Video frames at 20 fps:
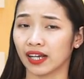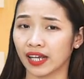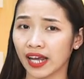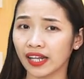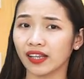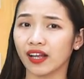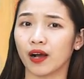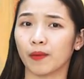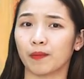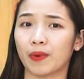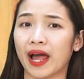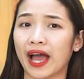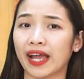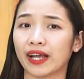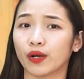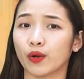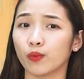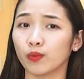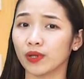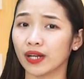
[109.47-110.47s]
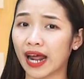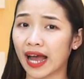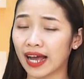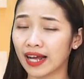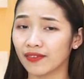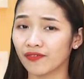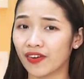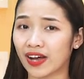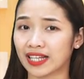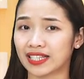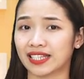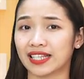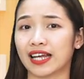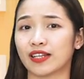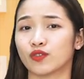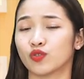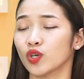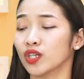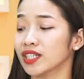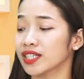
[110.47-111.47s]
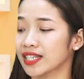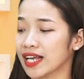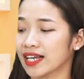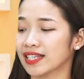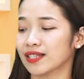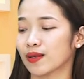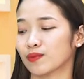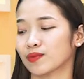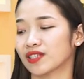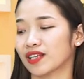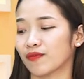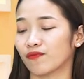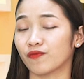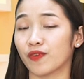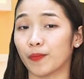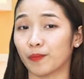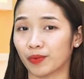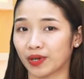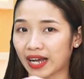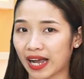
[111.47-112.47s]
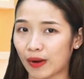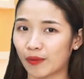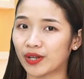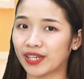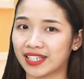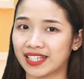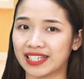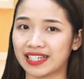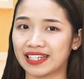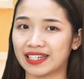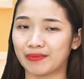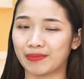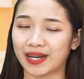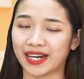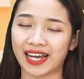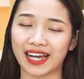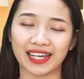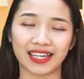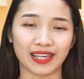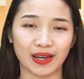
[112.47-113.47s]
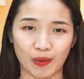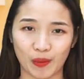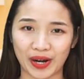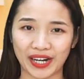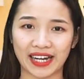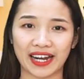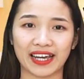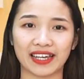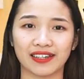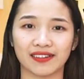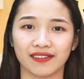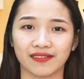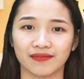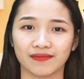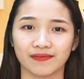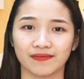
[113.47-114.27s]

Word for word: kết hợp lại cũng đã và sản xuất ra dòng sản phẩm Cao Linh Chi như bên cạnh Kiều Anh đây.